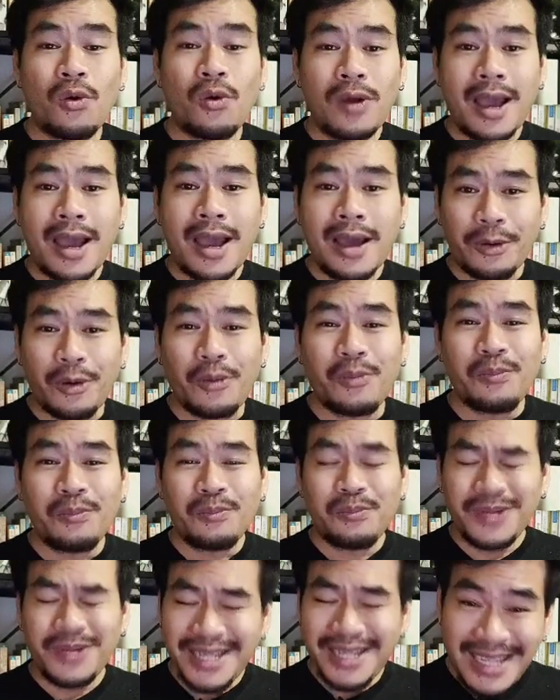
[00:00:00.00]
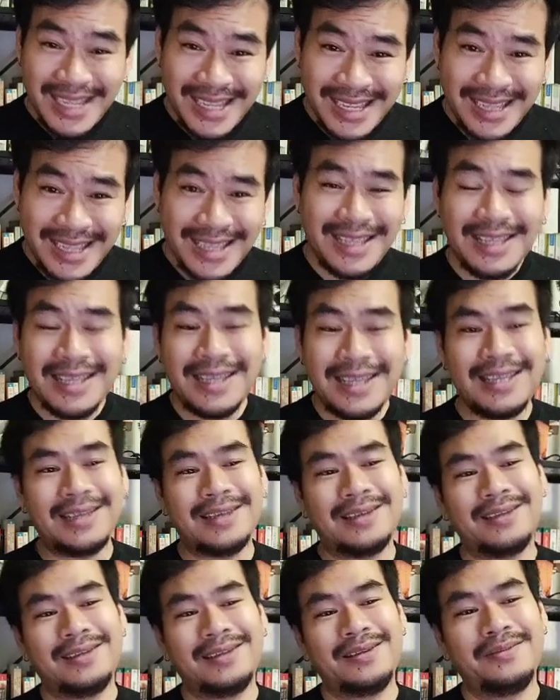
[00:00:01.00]
ทรงอารมณ์ดี
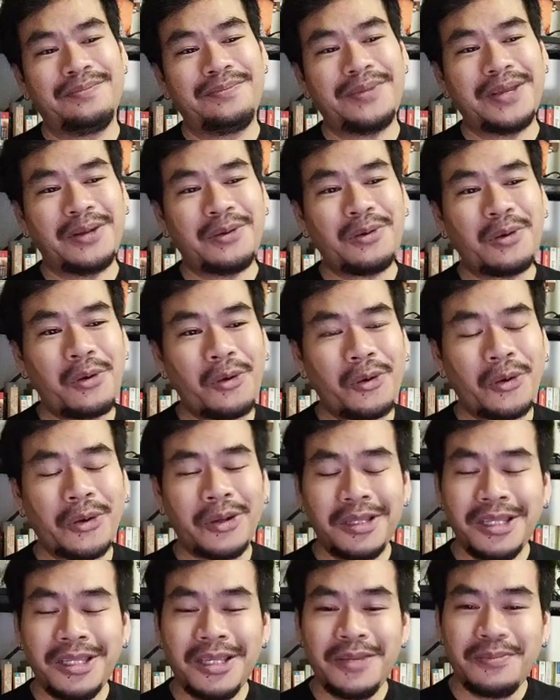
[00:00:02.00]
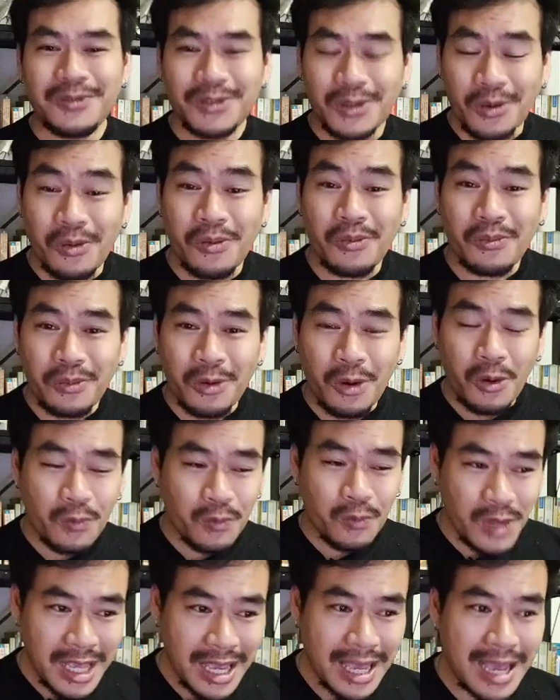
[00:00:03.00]
เป็นคนที่ทรงพ
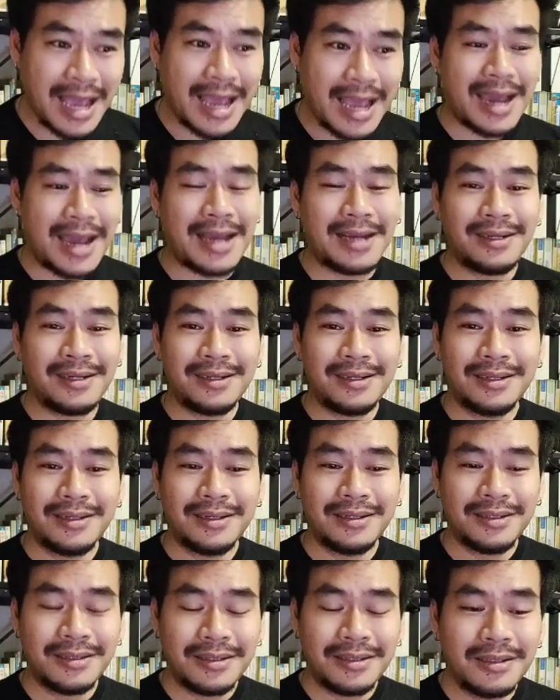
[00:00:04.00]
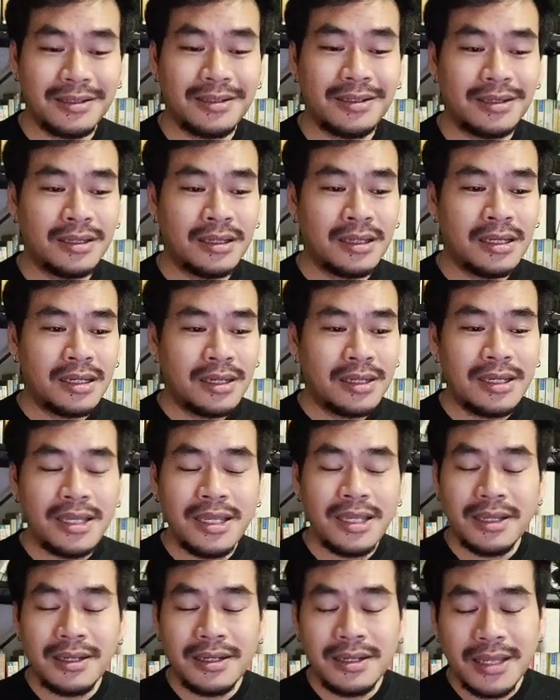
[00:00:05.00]
รหมวิหาร คือ
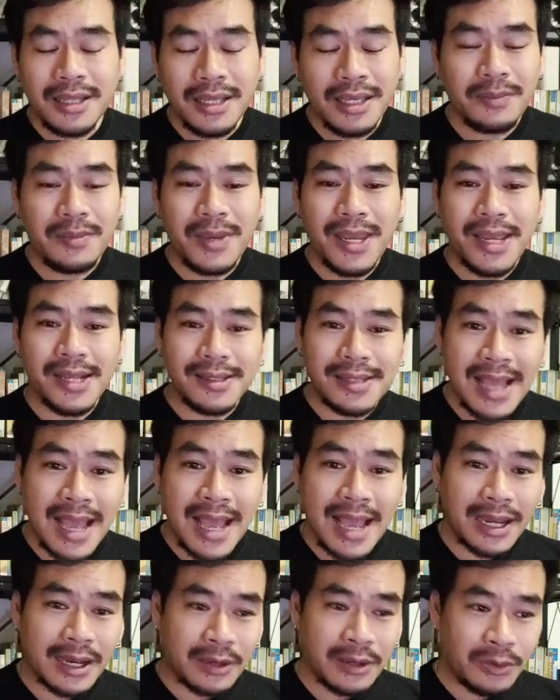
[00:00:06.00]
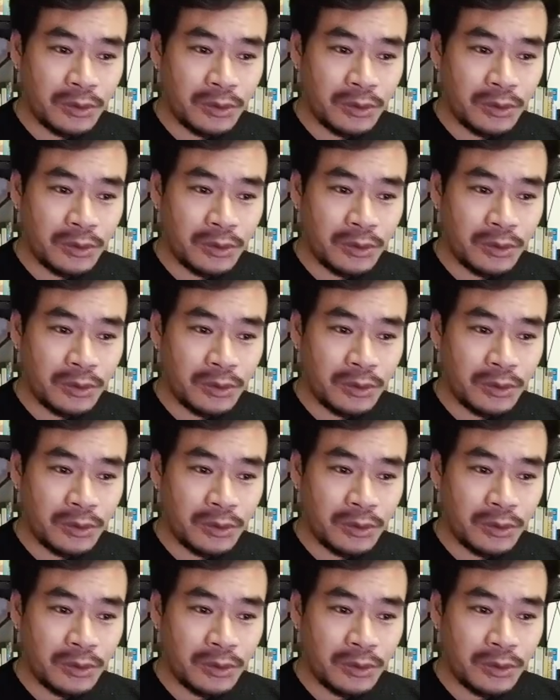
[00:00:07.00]
นิ่งนิ่งเมตตา